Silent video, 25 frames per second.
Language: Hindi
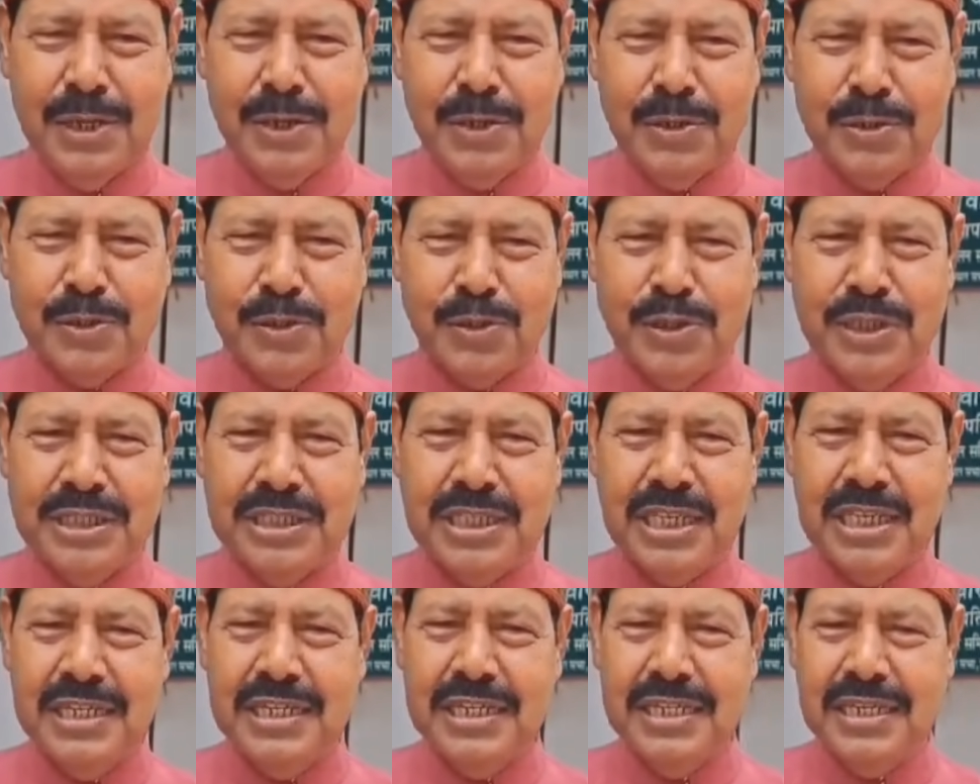तो
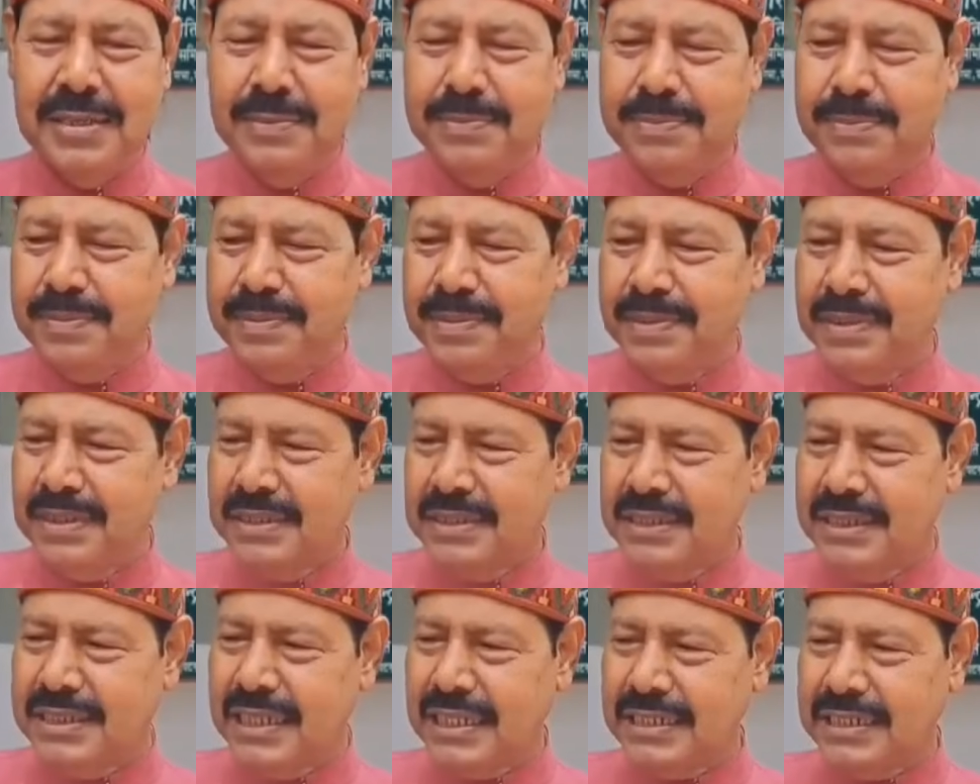इसलिए
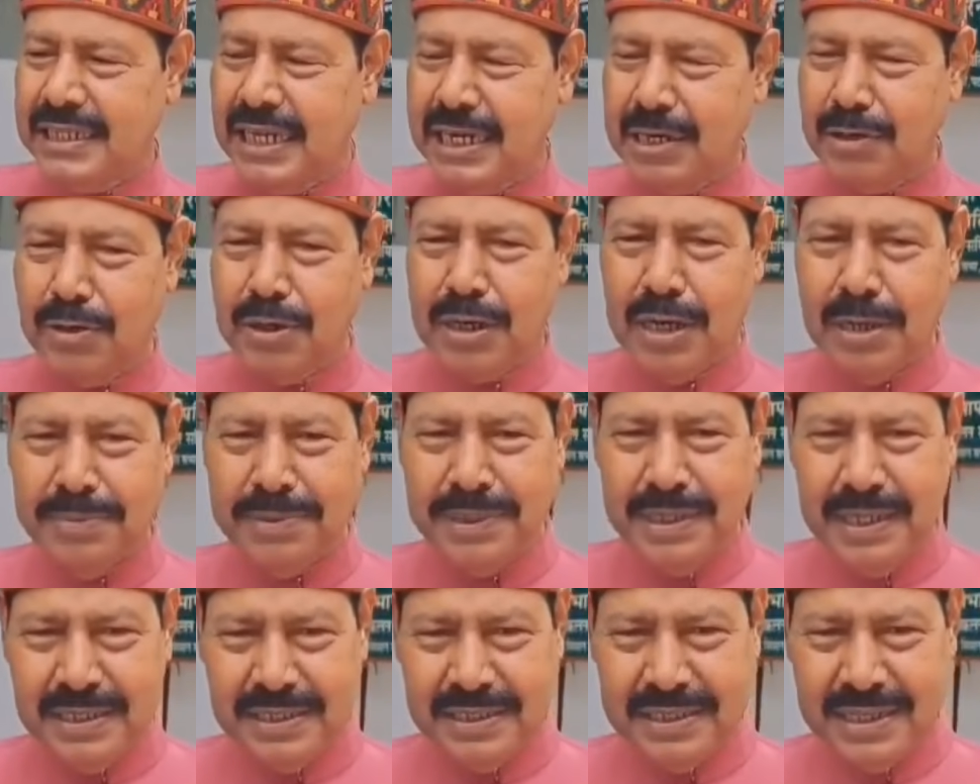चचा को कभी
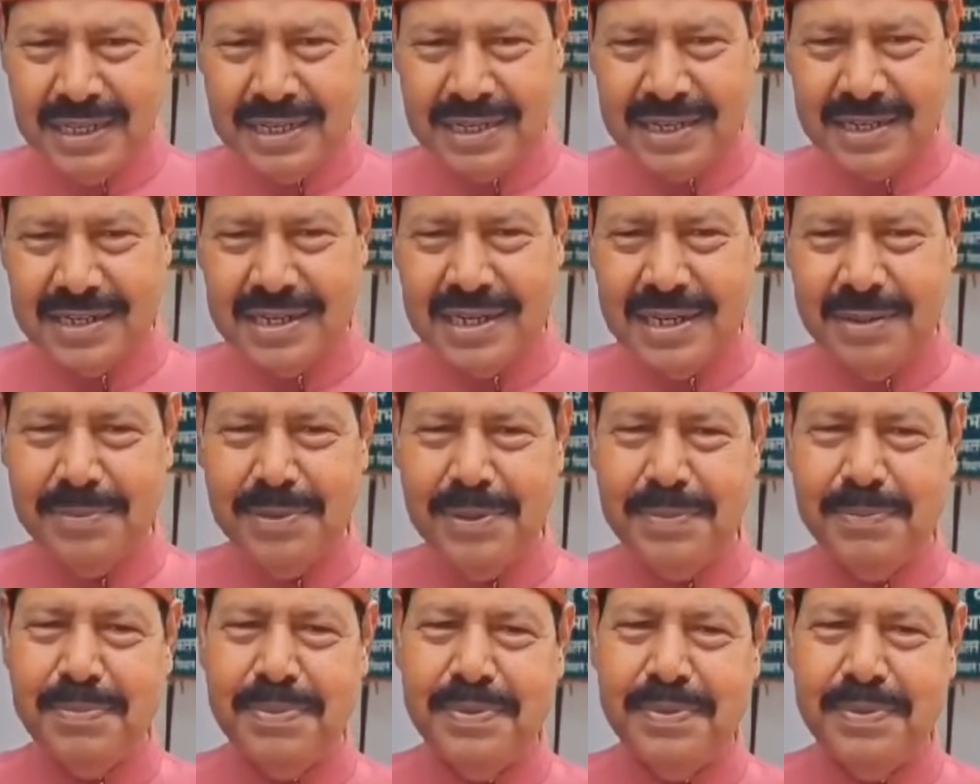अंदर कभी